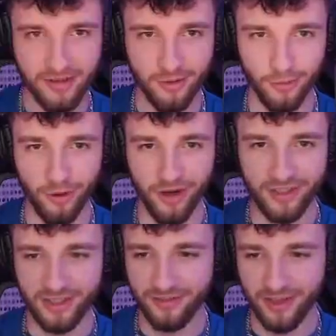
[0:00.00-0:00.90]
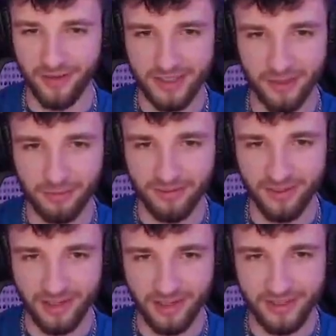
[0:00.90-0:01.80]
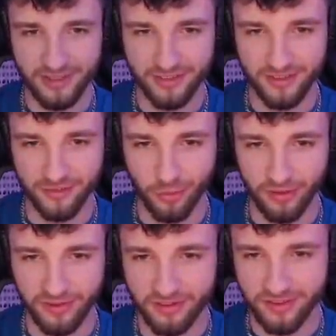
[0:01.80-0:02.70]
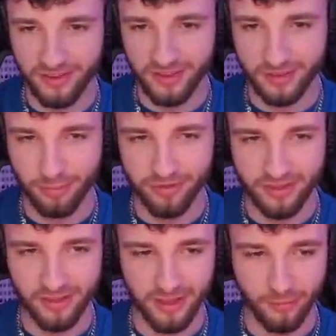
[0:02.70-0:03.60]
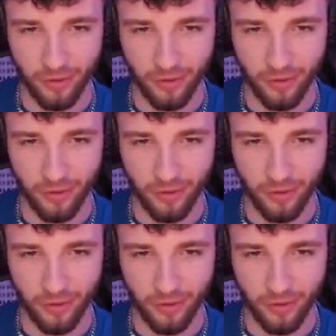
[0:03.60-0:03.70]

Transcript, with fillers: Oh, da, da war gerade ein bisschen unlucky, dass ich den so heftig hier predicted habe, wo der